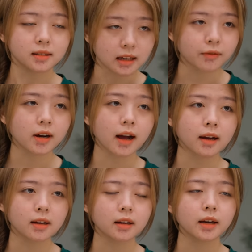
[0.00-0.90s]
Dạ vâng ạ,
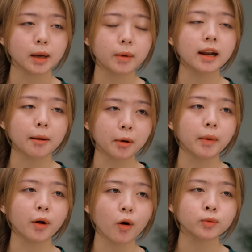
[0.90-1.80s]
em mới làm được
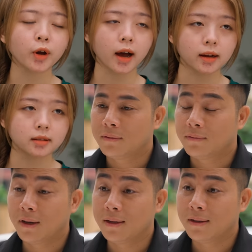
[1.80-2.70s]
mấy hôm thôi ạ
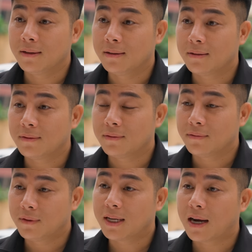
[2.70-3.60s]
Vậy
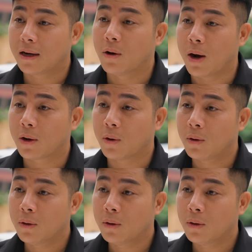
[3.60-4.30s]
Vân đang ở đâu hả cô?